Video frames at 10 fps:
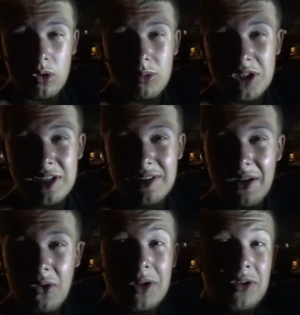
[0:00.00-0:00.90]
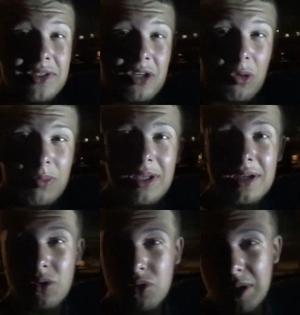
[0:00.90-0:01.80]
comme j'ai dit tout à l'heure, on est dans un
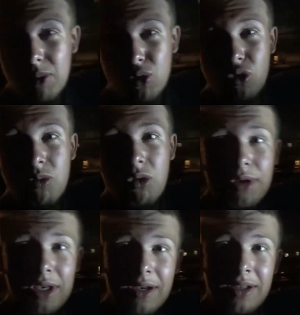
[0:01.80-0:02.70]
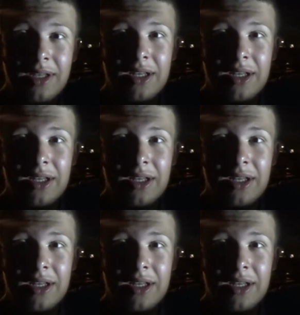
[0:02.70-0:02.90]
camping, hein, donc il y a beaucoup de bruit, hein.